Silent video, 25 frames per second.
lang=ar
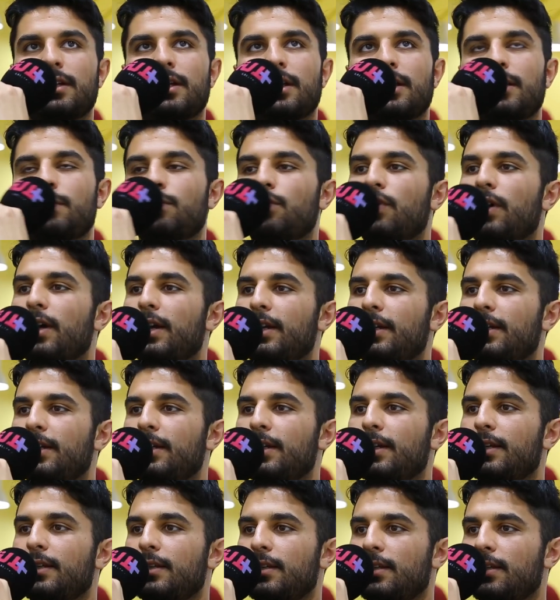يعني
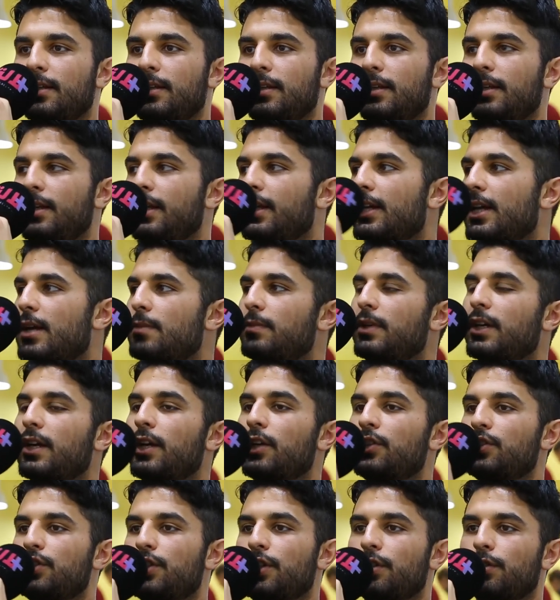معين اللي كاملين
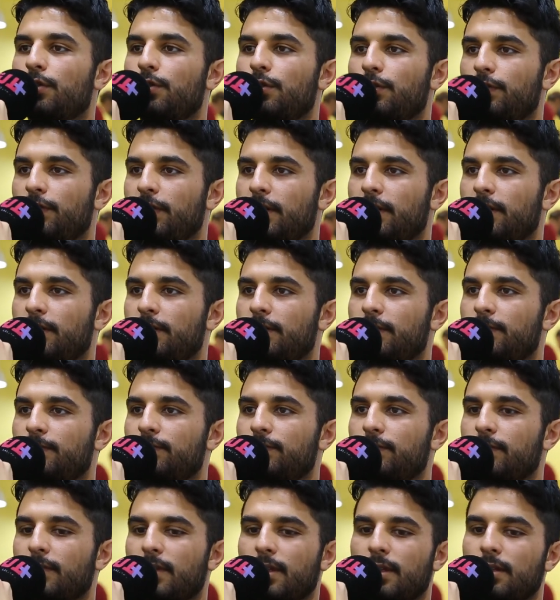كنشاركوا فيه
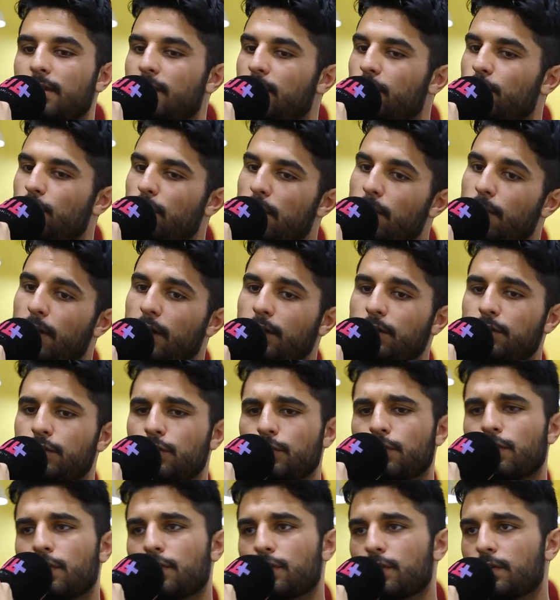كل واحد
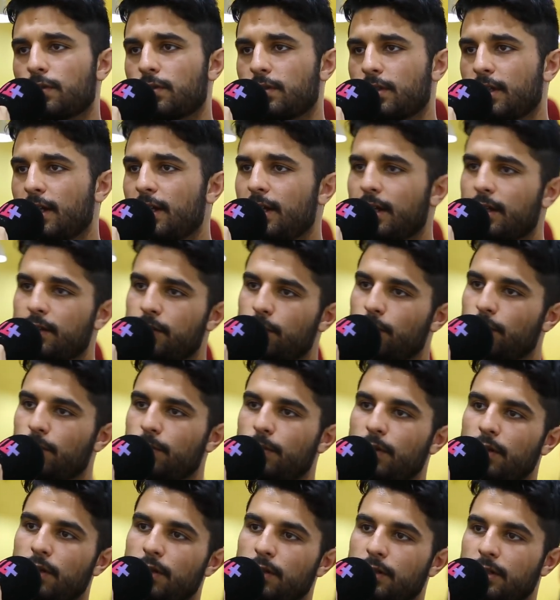شنو خصو كاين اللي خصو
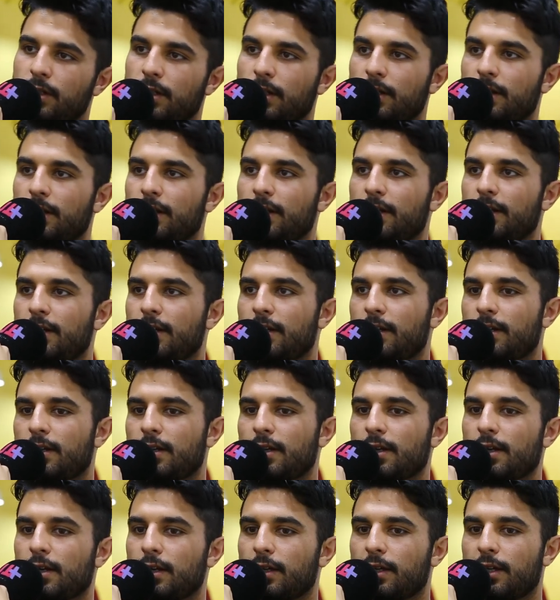الباز كاين
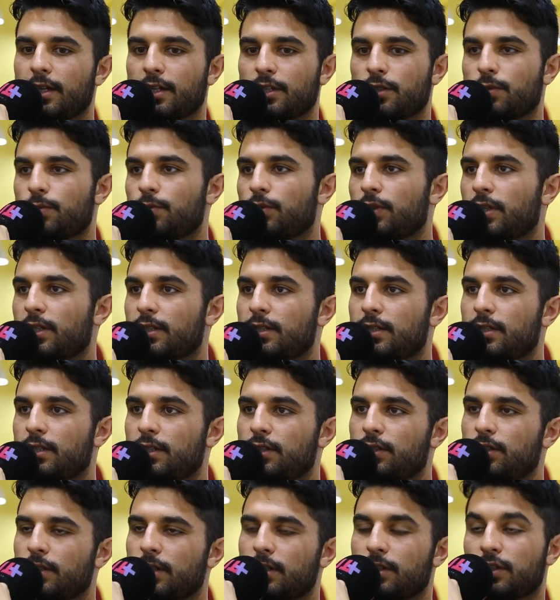اللي كيعجبو كيدير
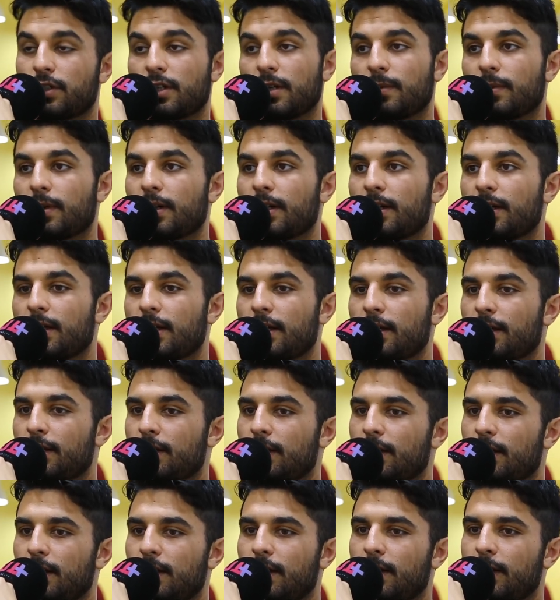داك الشيء علاش كيبغي
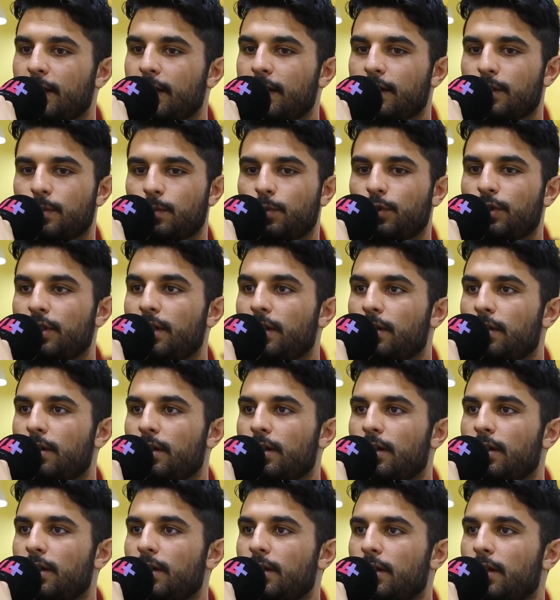كاين اللي كيعجبو
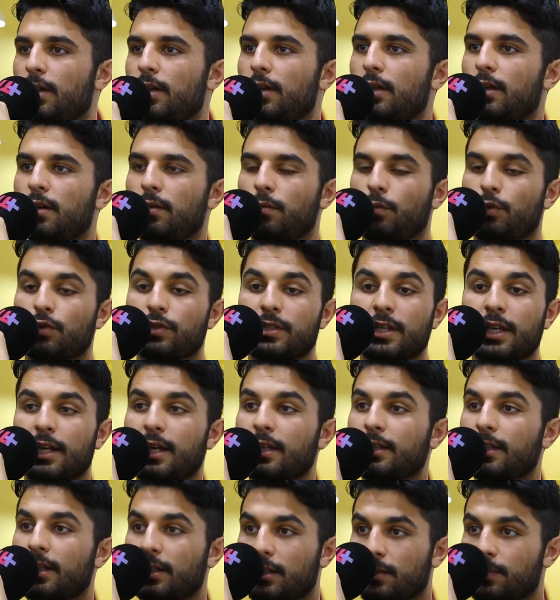يدير آه،
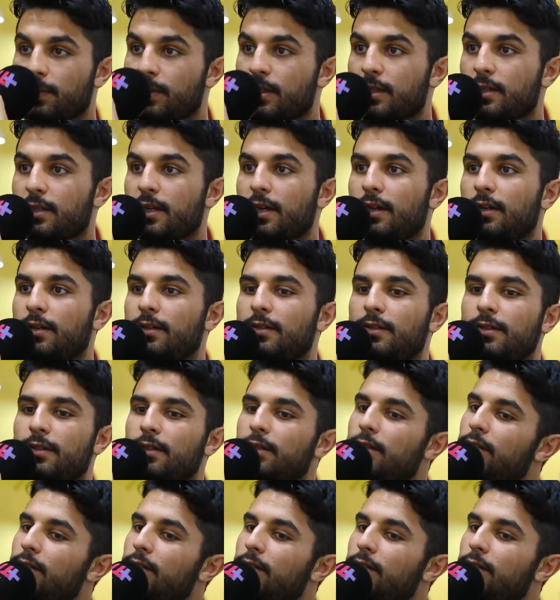الموسيقى ديال بصح